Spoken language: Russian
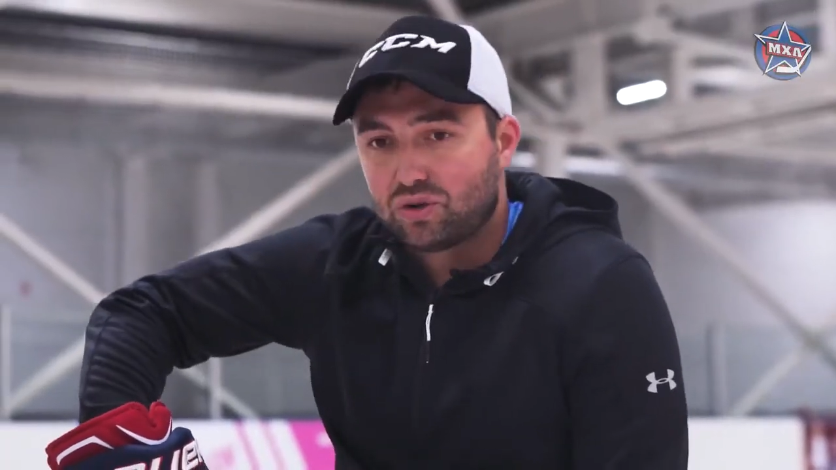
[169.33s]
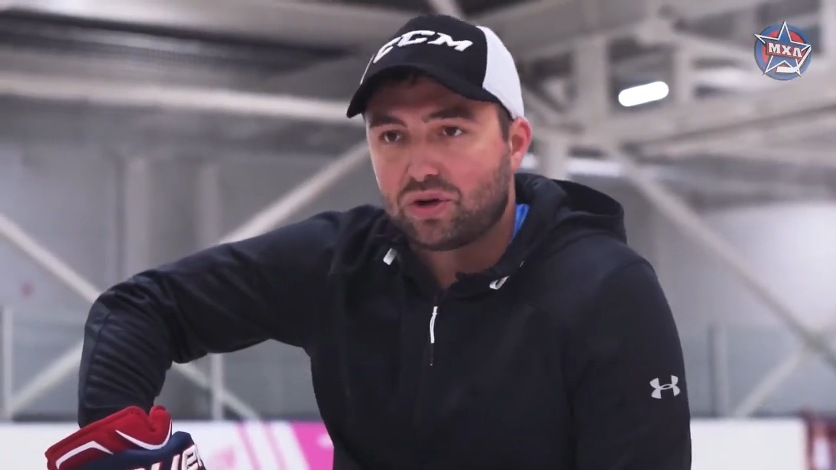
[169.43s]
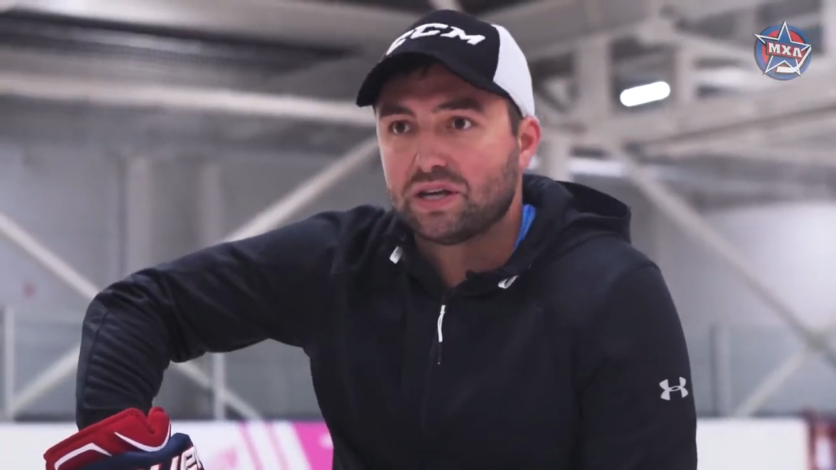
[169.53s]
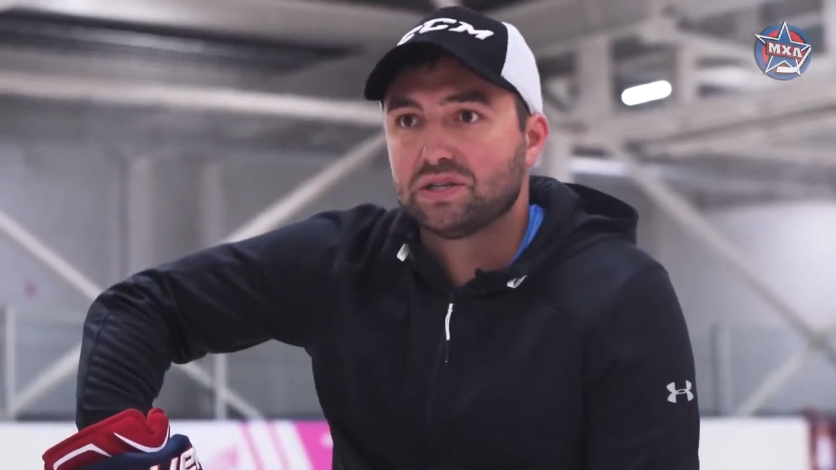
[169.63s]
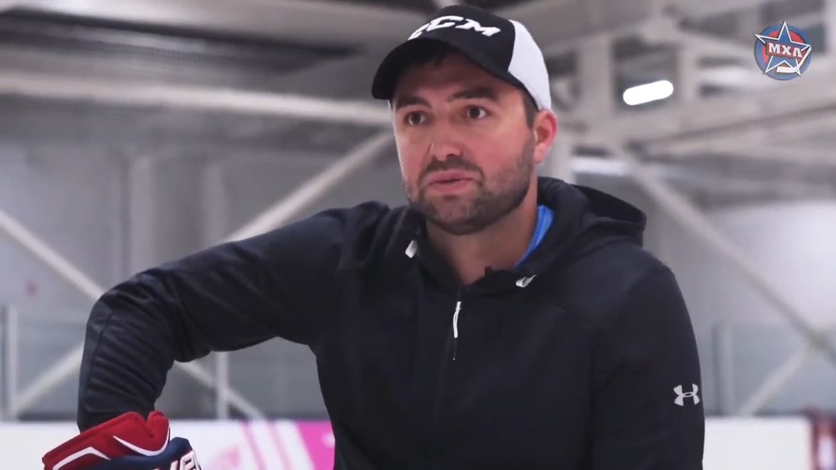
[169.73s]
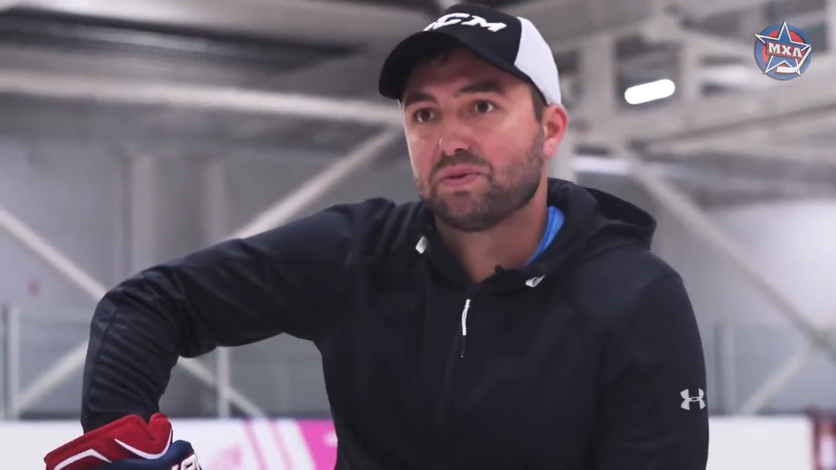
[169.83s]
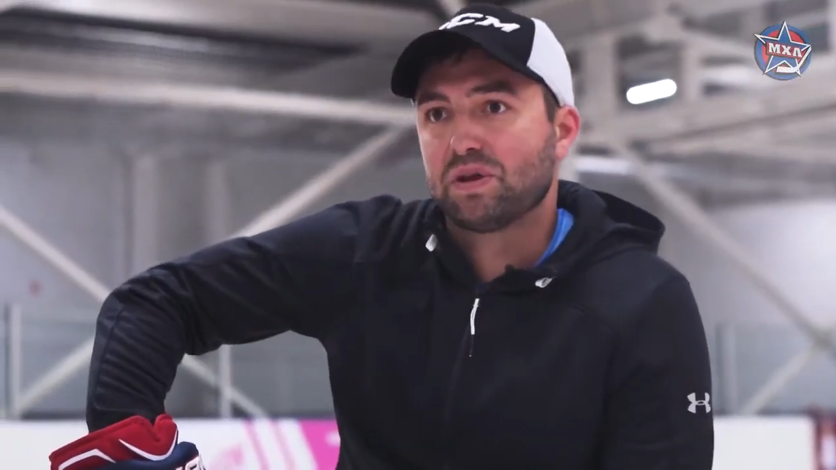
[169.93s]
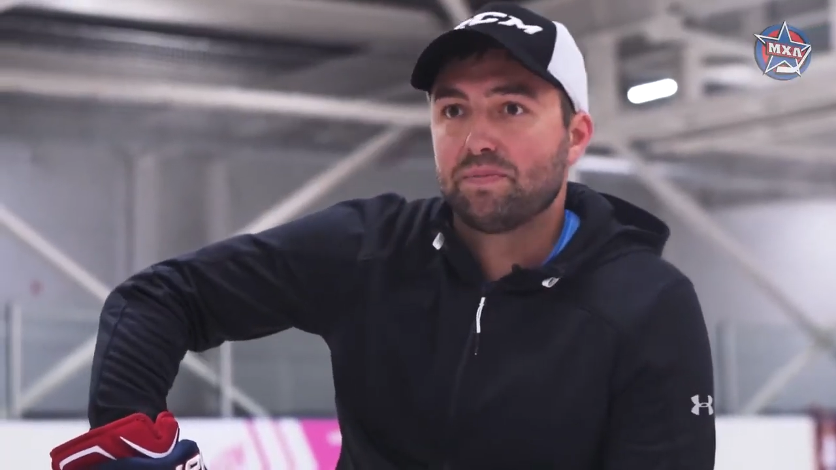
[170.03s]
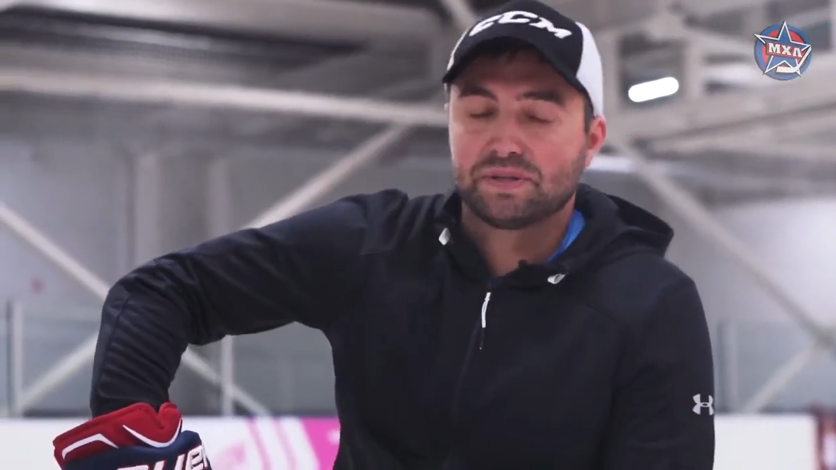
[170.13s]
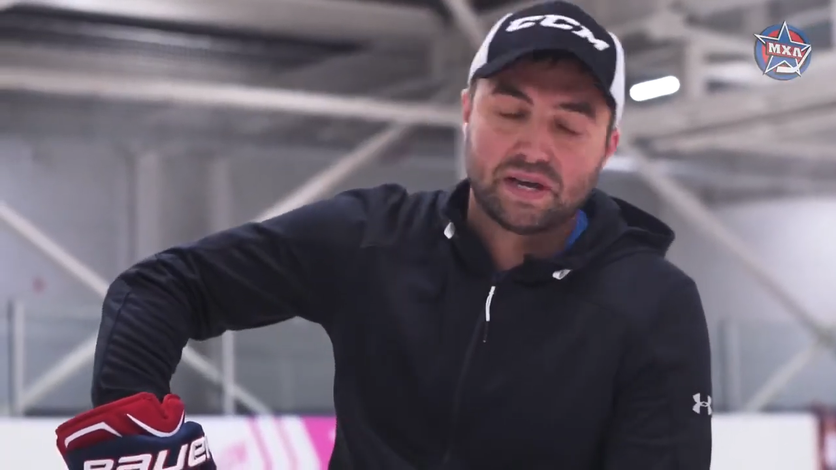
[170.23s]
что хотелось бы
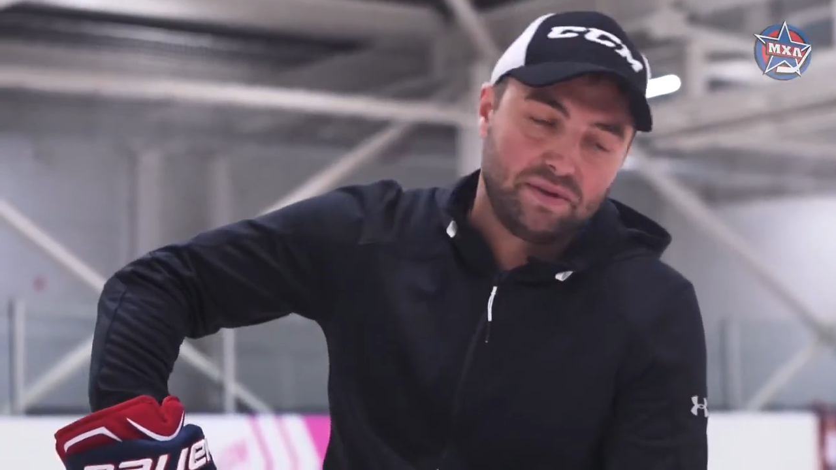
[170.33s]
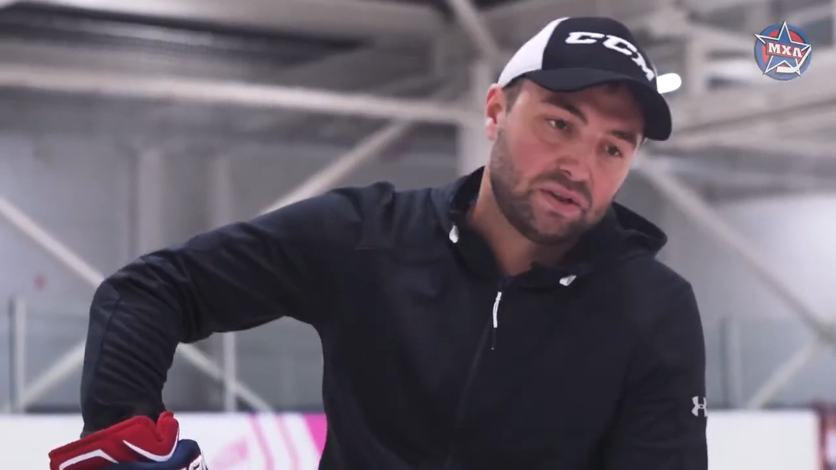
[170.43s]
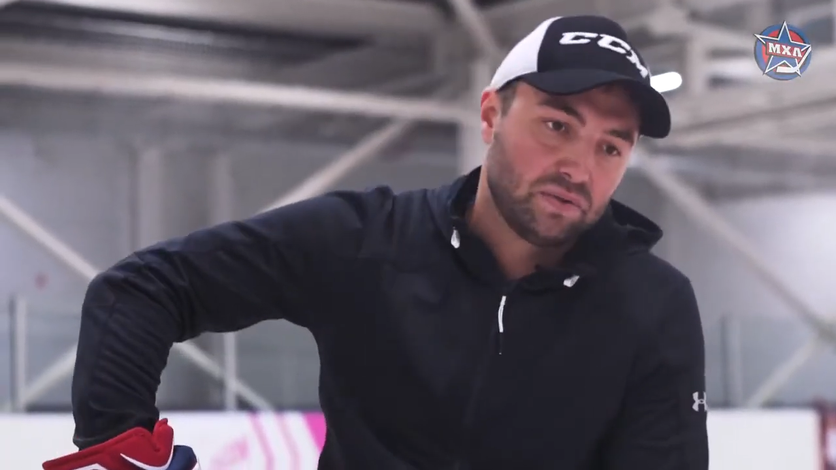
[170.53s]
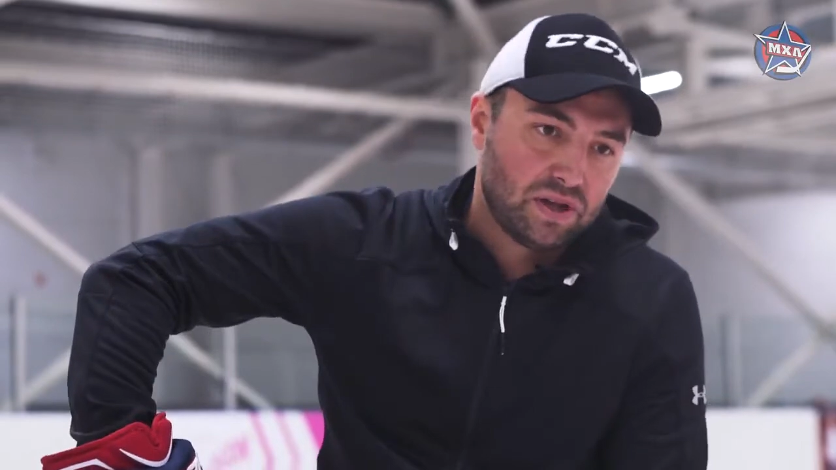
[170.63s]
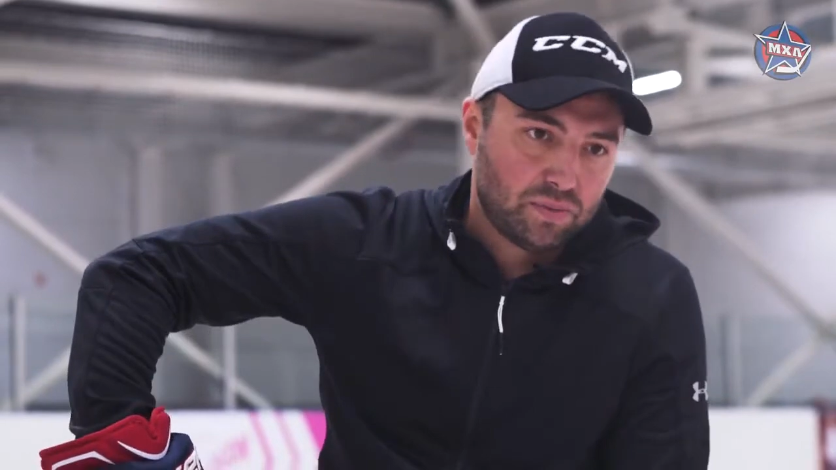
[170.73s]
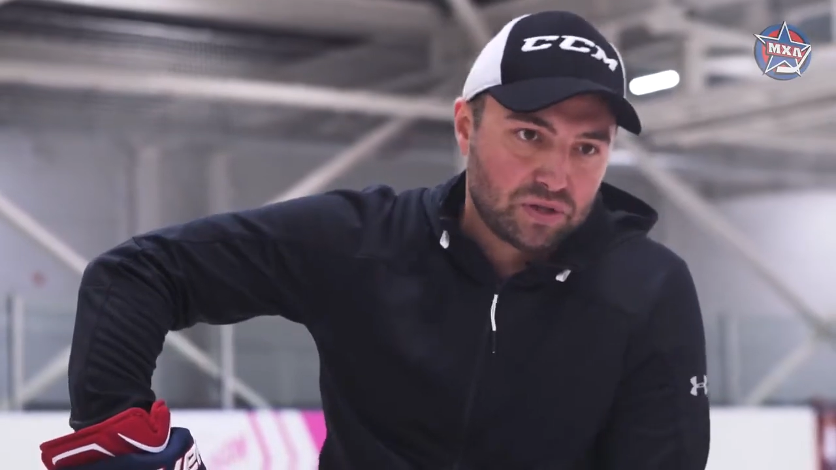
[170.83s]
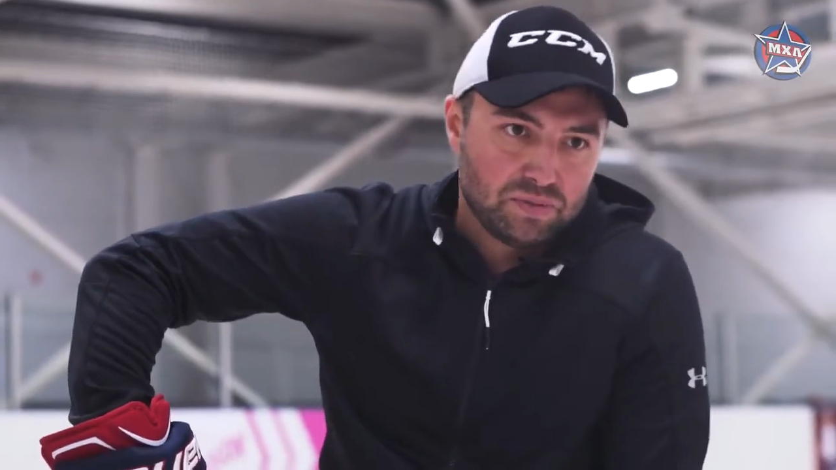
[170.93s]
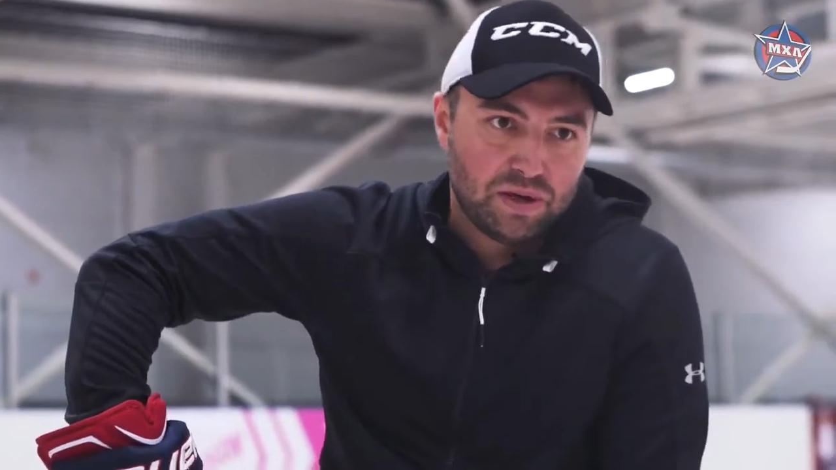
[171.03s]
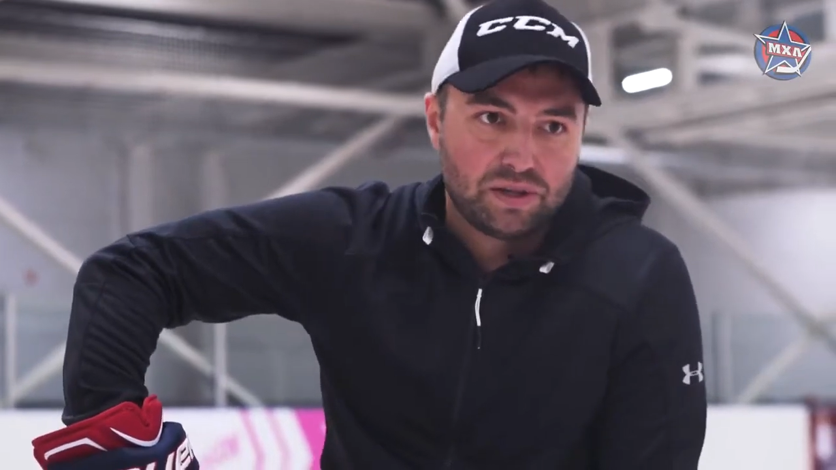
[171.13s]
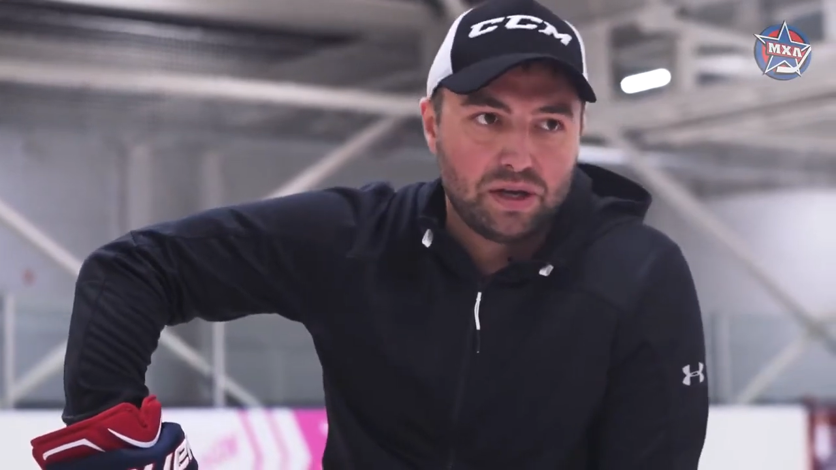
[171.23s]
там посоветовать,
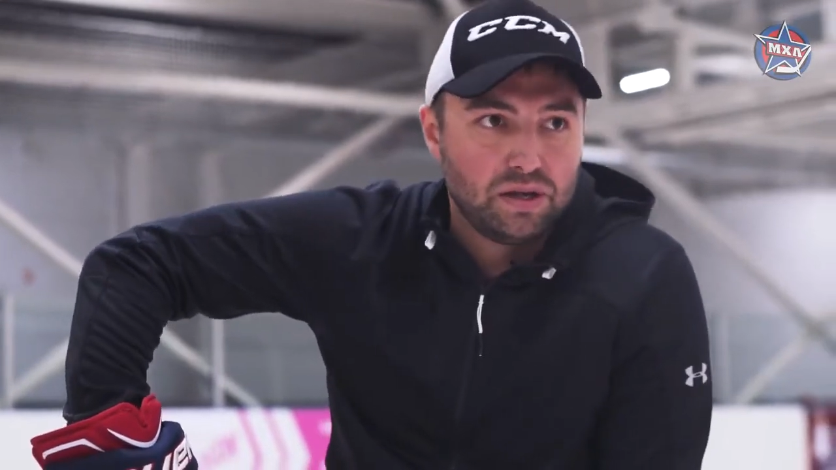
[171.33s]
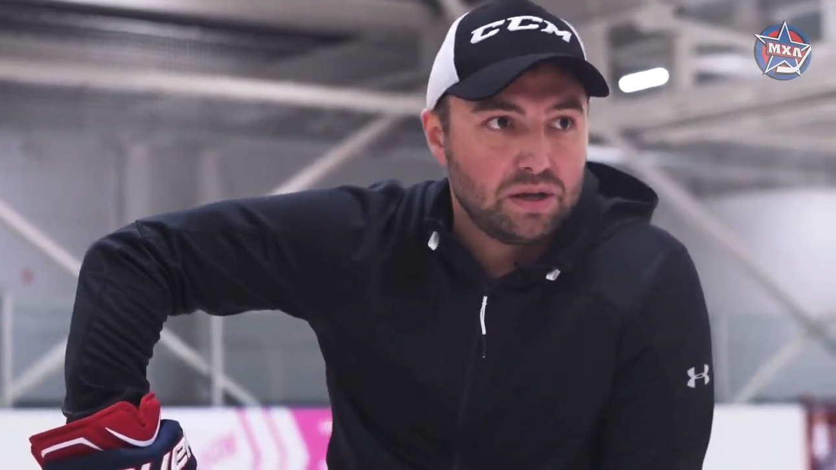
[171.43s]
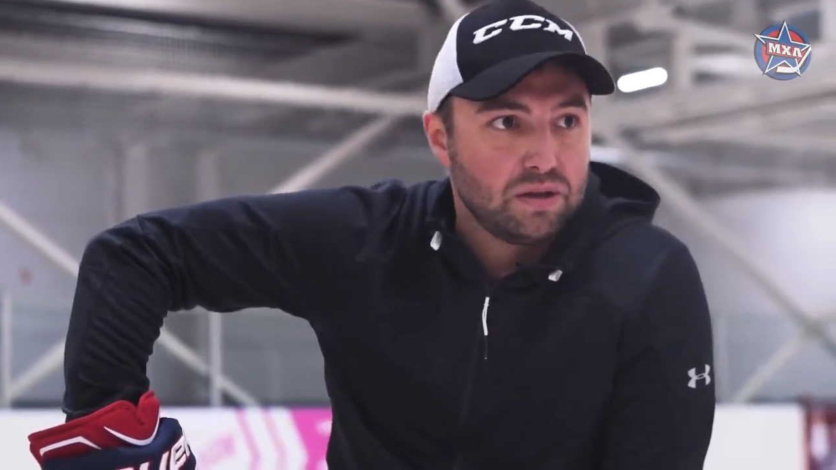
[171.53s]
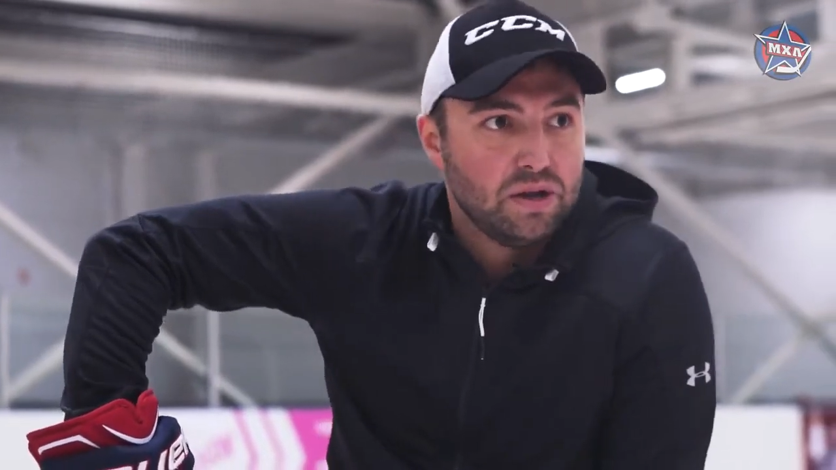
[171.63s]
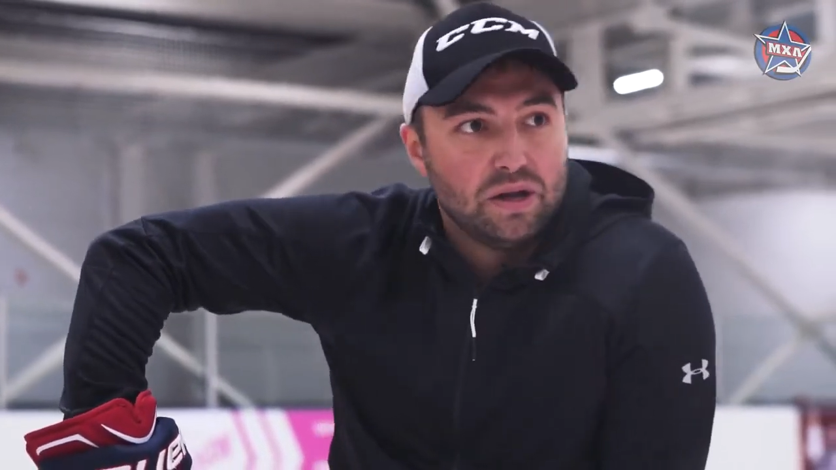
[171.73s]
допустим, Андрей,